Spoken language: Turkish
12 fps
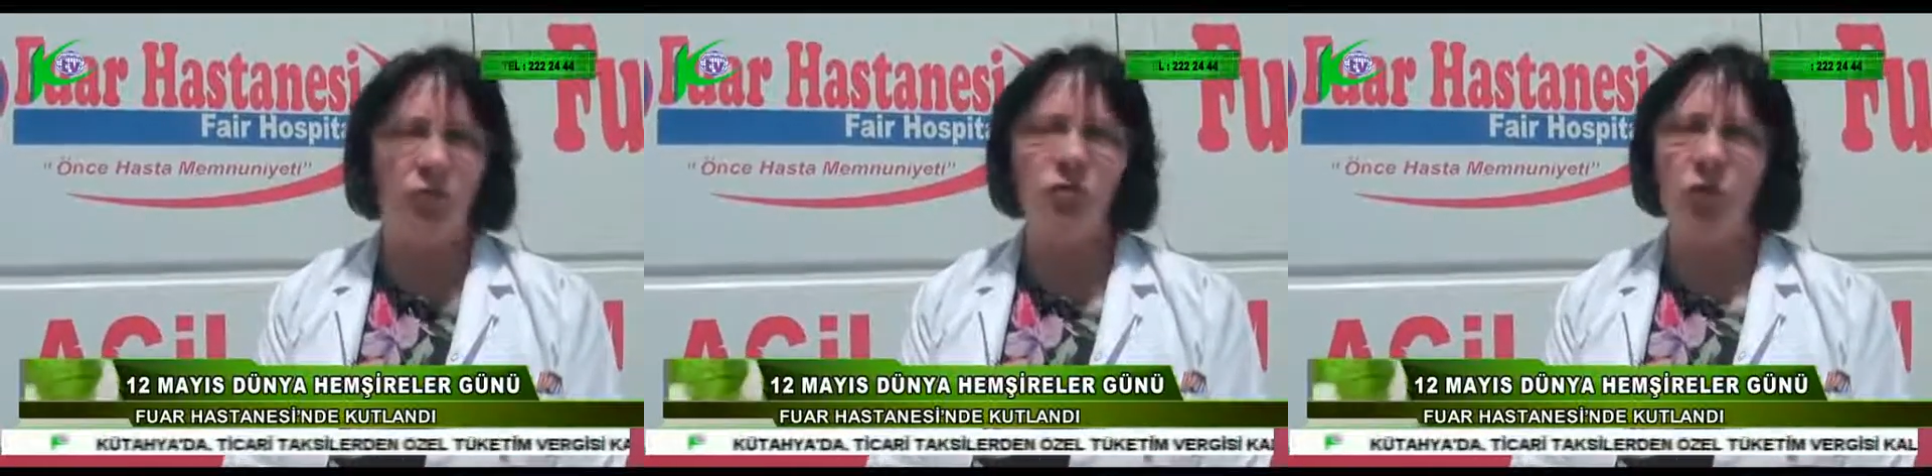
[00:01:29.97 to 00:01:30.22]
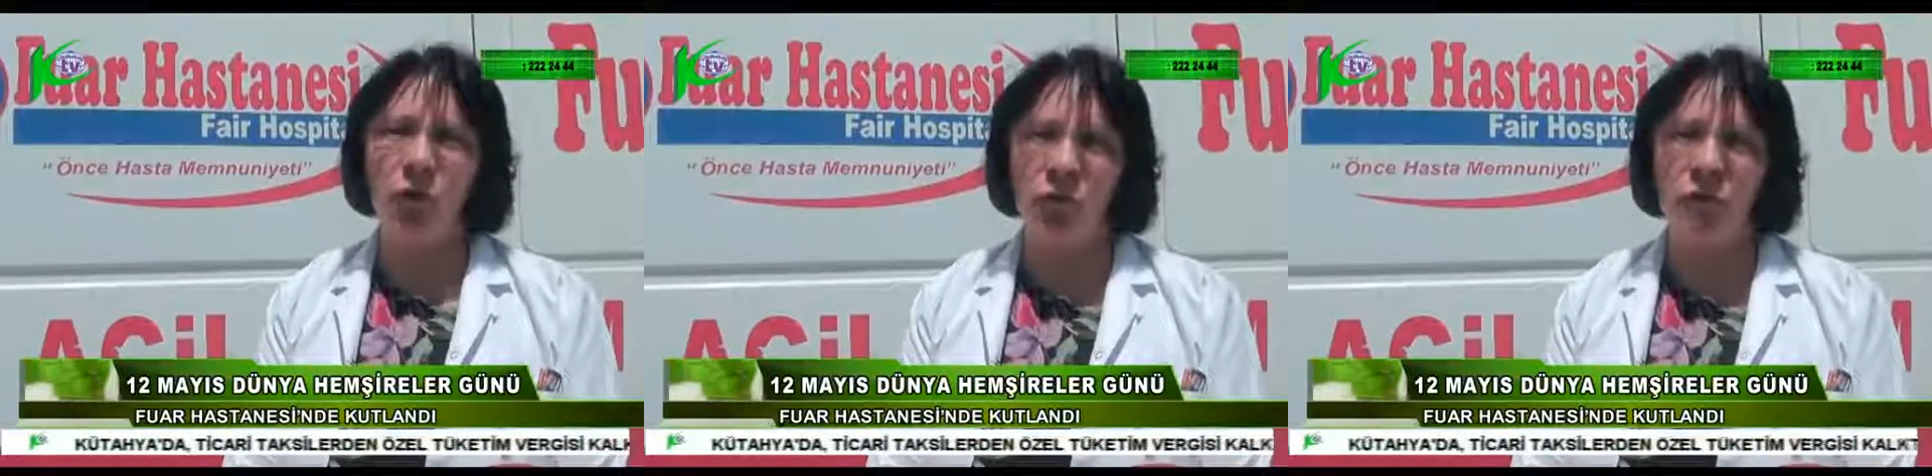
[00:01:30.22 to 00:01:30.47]

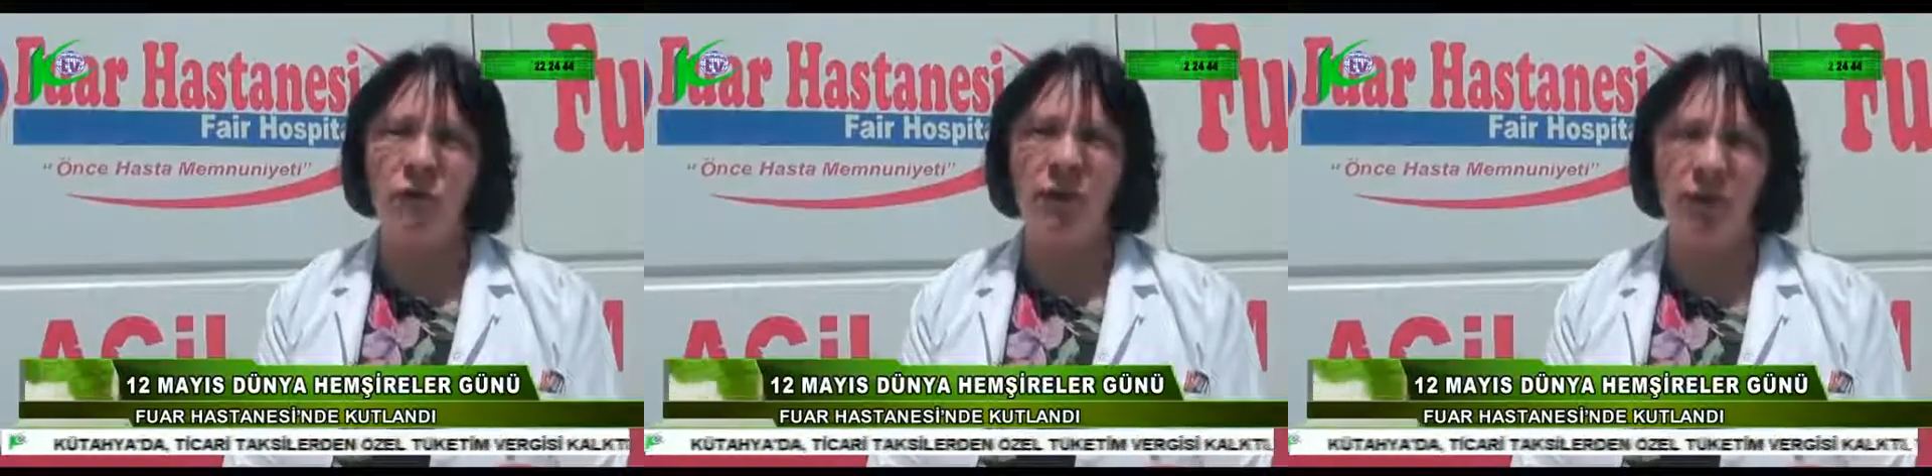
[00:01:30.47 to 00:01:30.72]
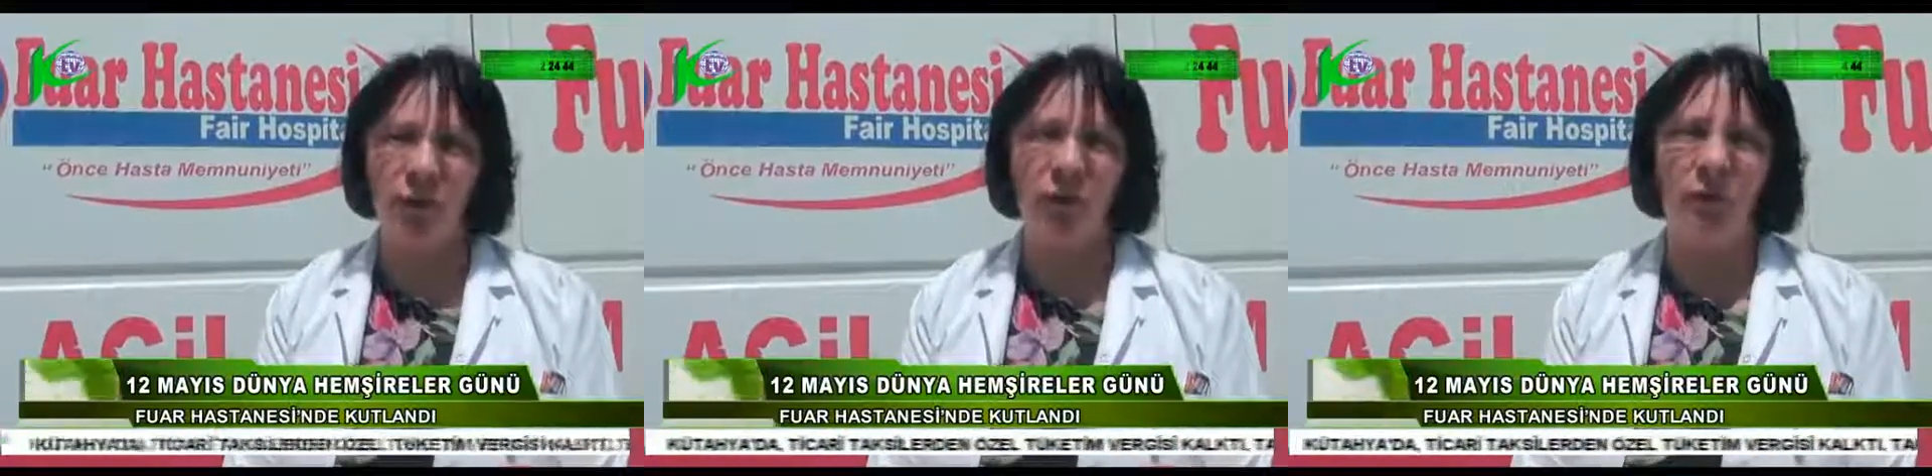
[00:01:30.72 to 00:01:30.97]
Çok
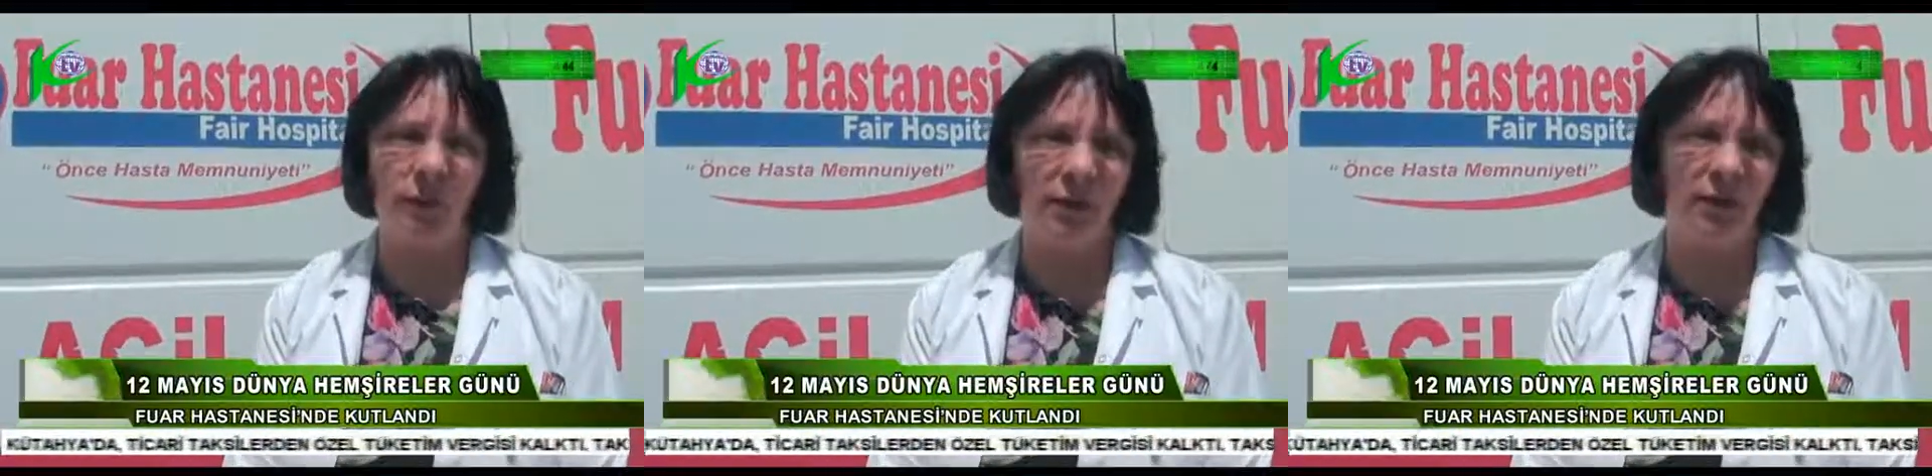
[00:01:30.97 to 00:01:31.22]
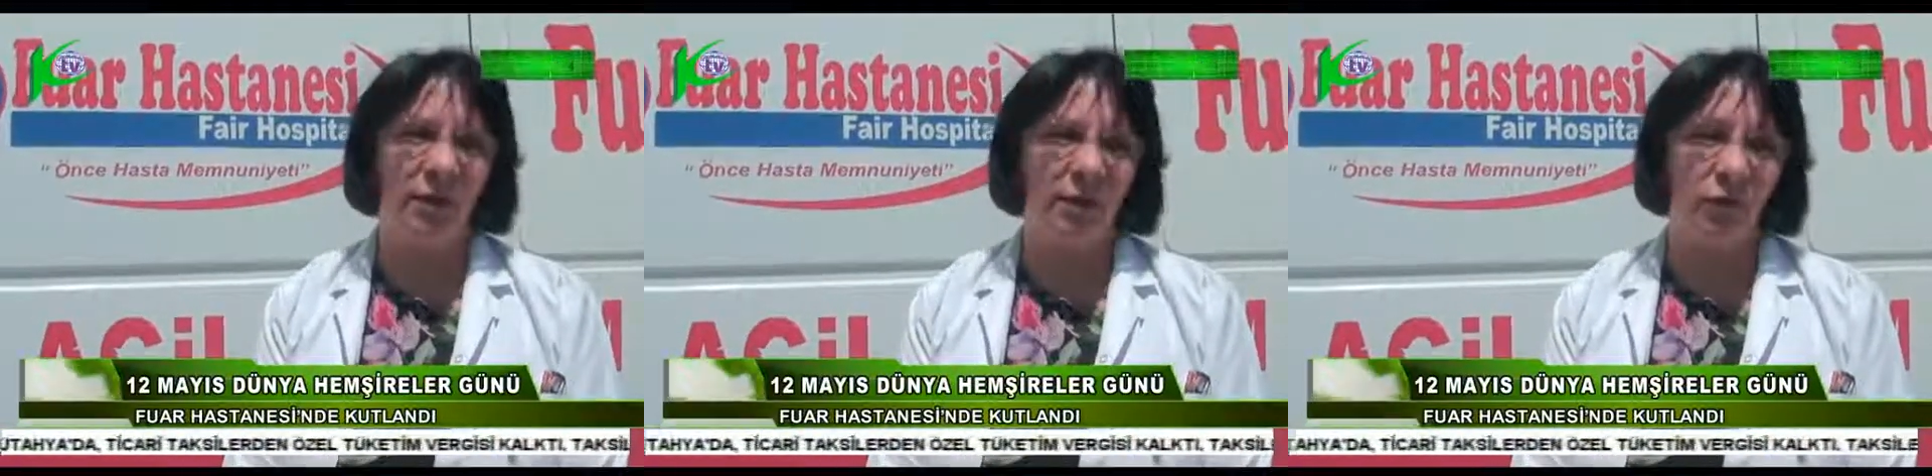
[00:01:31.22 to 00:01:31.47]
özverili
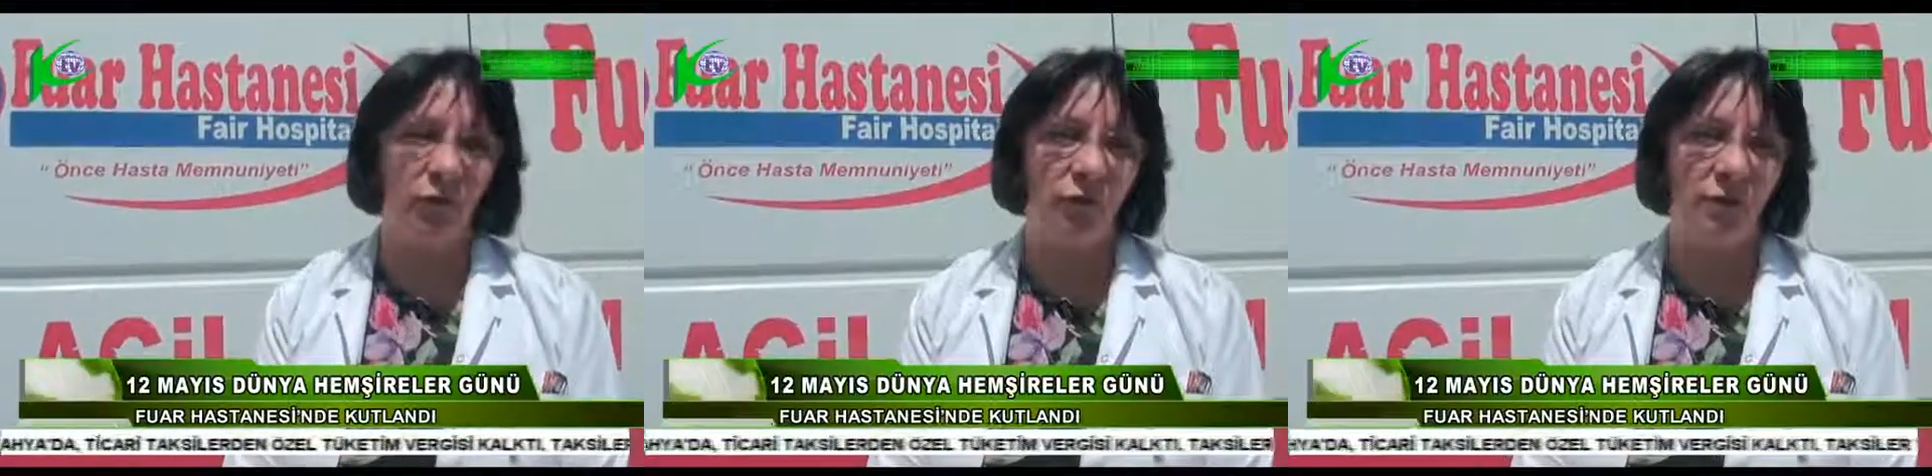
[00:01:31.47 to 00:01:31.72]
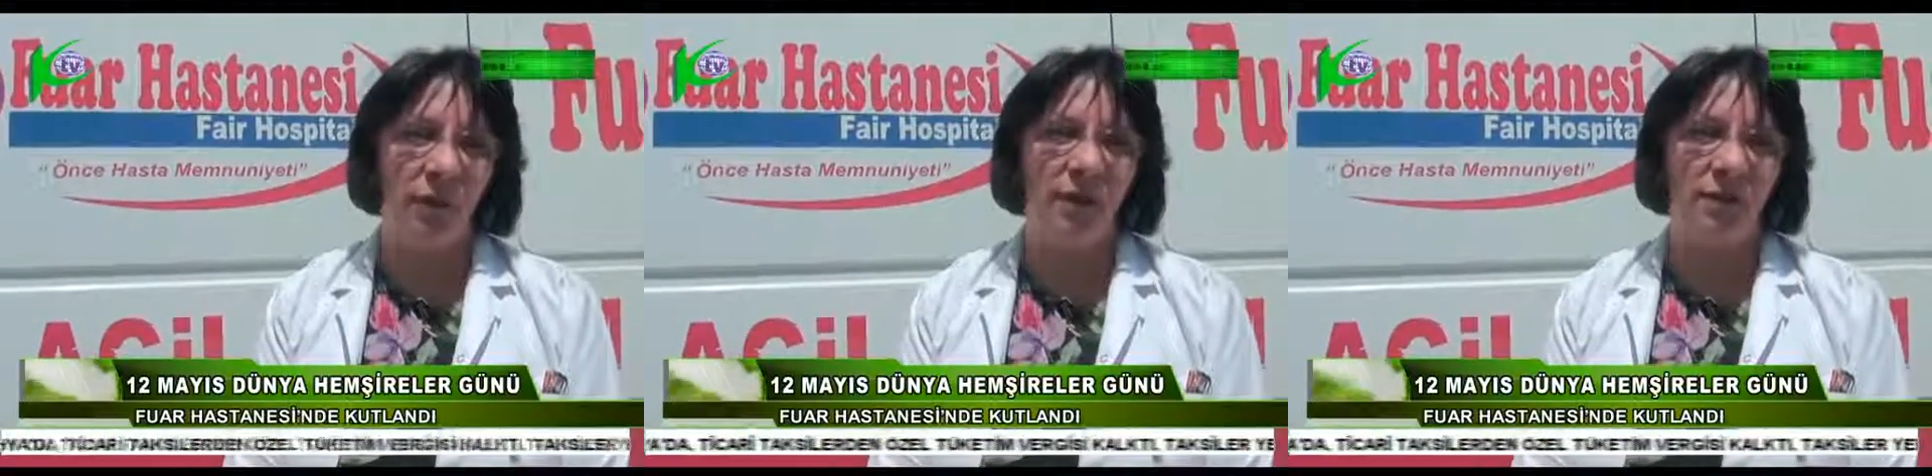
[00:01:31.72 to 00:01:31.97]
olmaları gerekiyor
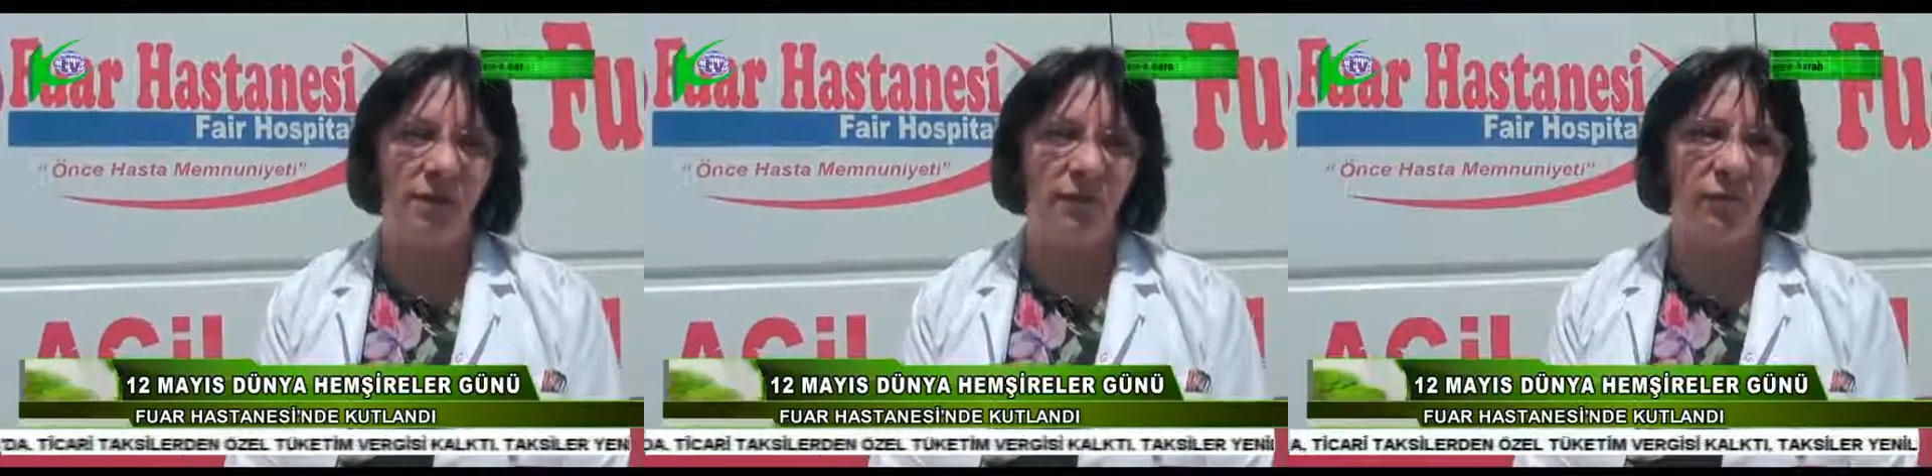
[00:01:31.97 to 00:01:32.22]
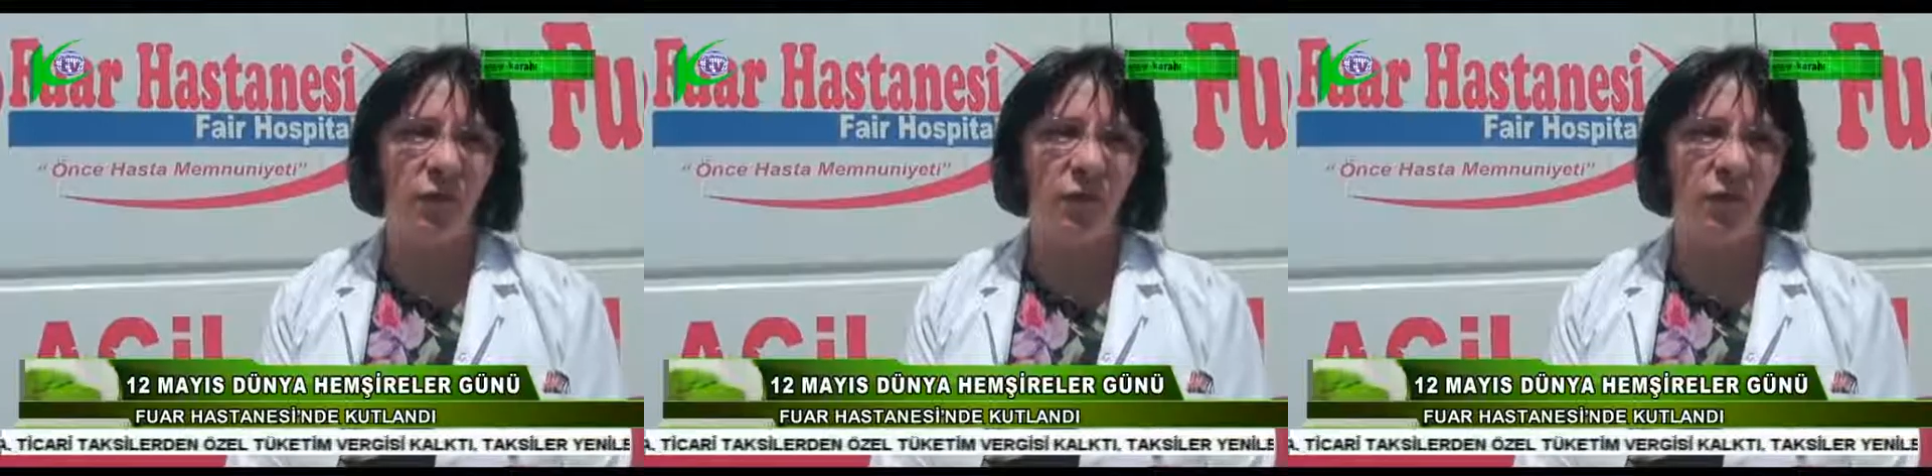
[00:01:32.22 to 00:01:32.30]
maalesef.